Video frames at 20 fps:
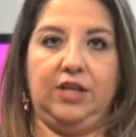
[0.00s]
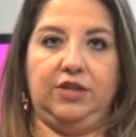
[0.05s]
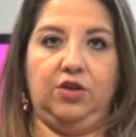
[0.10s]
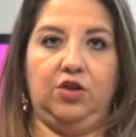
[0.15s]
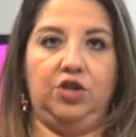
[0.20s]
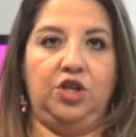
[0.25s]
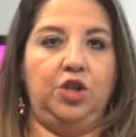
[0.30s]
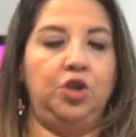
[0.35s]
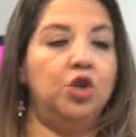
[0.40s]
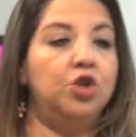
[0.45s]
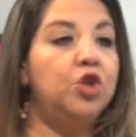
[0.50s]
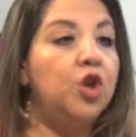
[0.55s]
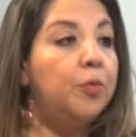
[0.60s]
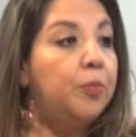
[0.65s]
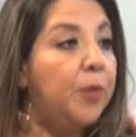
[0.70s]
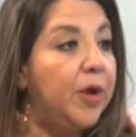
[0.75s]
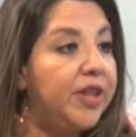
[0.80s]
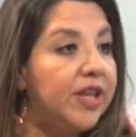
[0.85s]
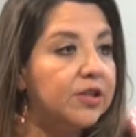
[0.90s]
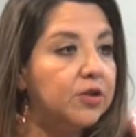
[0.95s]
esos niños, no
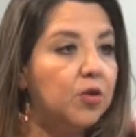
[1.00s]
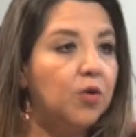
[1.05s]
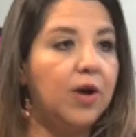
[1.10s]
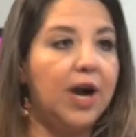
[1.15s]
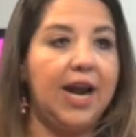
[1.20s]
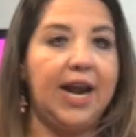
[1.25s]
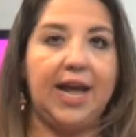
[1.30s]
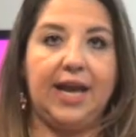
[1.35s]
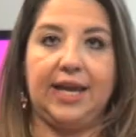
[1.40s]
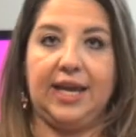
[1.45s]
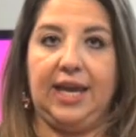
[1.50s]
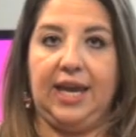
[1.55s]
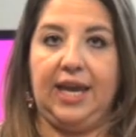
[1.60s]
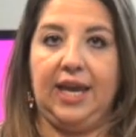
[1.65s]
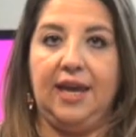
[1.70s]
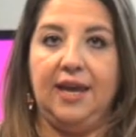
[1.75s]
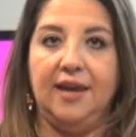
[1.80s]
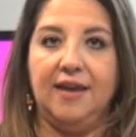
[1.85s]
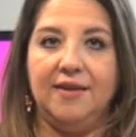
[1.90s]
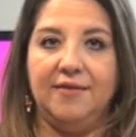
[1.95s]
puedes jugar
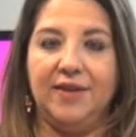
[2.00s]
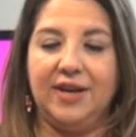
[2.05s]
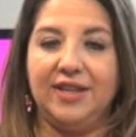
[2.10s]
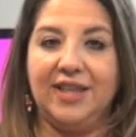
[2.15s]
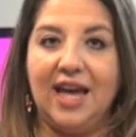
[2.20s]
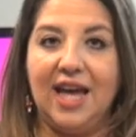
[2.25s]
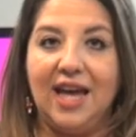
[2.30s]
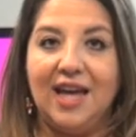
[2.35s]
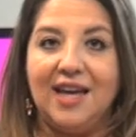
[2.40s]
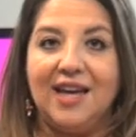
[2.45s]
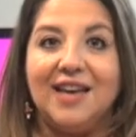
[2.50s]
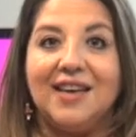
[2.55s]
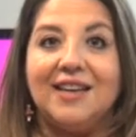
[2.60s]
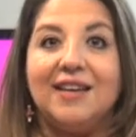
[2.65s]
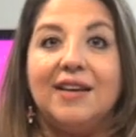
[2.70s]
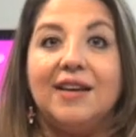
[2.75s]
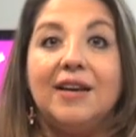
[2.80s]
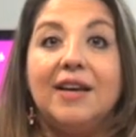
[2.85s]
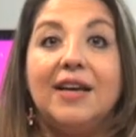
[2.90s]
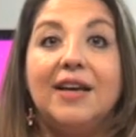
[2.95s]
aquí, ¿verdad?
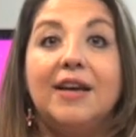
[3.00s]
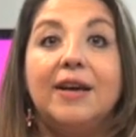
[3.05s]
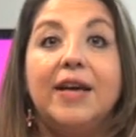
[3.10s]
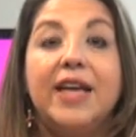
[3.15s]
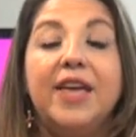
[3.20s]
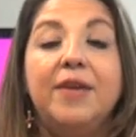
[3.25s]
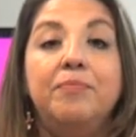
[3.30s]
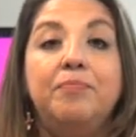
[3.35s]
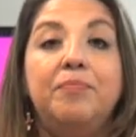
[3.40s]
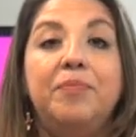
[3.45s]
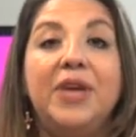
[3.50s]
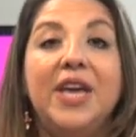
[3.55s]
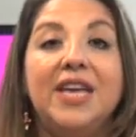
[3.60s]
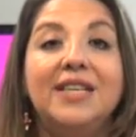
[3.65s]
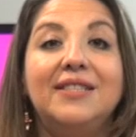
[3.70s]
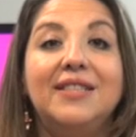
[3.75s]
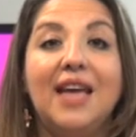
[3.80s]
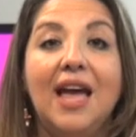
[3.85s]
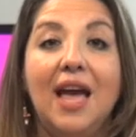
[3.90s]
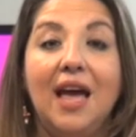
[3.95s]

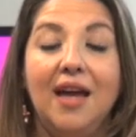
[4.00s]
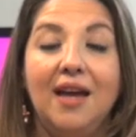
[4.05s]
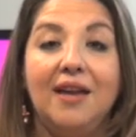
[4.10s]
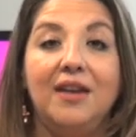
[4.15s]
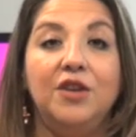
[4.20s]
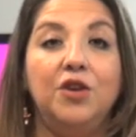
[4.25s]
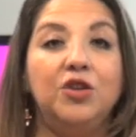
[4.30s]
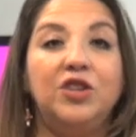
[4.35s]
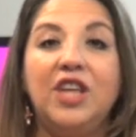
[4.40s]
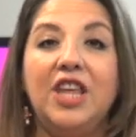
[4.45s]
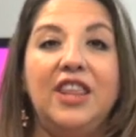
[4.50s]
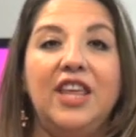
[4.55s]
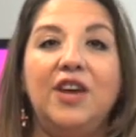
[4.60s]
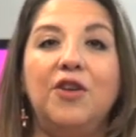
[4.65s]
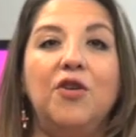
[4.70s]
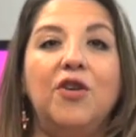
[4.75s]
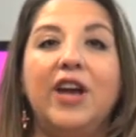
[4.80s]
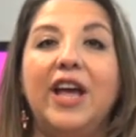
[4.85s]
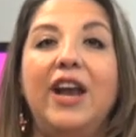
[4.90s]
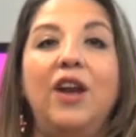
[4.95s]
Empieza, no te
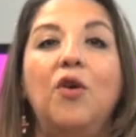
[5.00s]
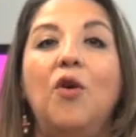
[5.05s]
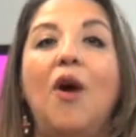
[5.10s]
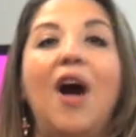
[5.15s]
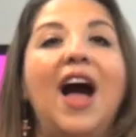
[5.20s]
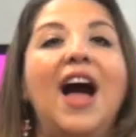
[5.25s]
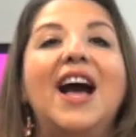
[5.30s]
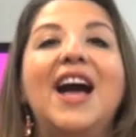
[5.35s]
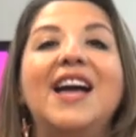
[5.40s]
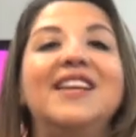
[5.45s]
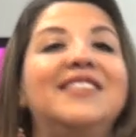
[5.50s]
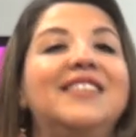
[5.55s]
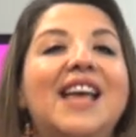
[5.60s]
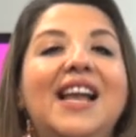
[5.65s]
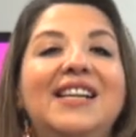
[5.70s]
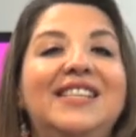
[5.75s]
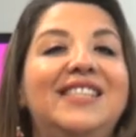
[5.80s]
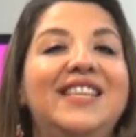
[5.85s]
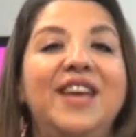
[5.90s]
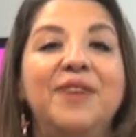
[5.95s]
digo que lo hagas
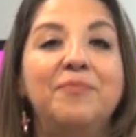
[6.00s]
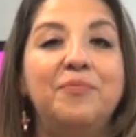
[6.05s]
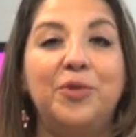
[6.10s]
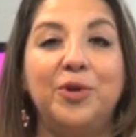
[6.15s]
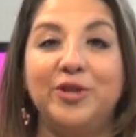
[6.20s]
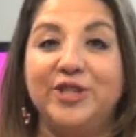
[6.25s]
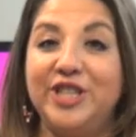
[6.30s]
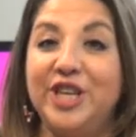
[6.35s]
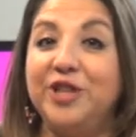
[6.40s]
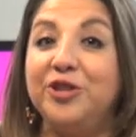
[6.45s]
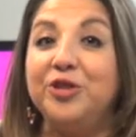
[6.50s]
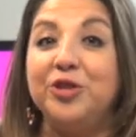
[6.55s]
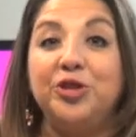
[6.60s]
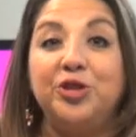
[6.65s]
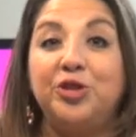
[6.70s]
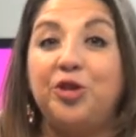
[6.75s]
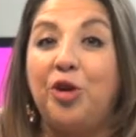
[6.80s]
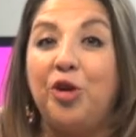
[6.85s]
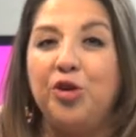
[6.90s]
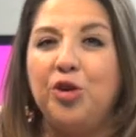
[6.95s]
al
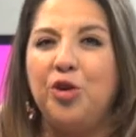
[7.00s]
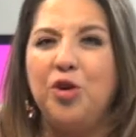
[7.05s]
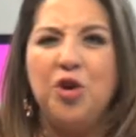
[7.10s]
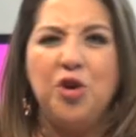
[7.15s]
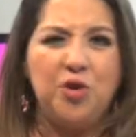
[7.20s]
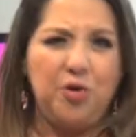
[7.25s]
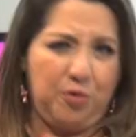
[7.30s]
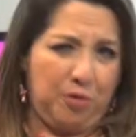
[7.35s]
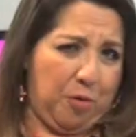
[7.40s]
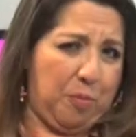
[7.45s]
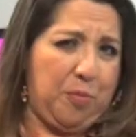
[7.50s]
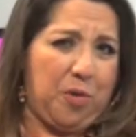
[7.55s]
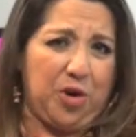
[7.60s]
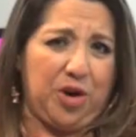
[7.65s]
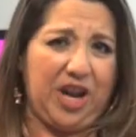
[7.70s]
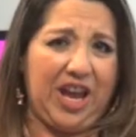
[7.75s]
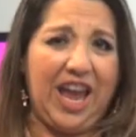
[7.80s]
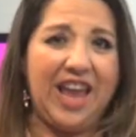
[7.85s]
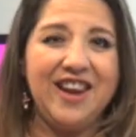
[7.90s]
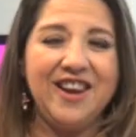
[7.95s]
100% todo, pues,
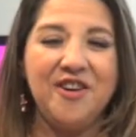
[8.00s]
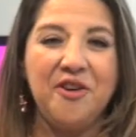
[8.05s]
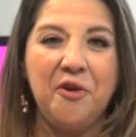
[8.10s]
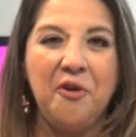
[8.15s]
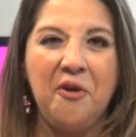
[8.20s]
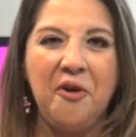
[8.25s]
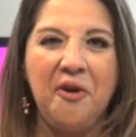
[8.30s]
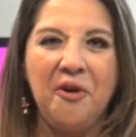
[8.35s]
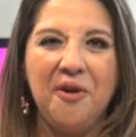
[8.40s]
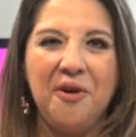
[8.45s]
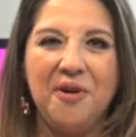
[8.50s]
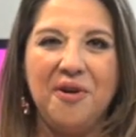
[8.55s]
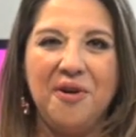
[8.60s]
¿por qué no?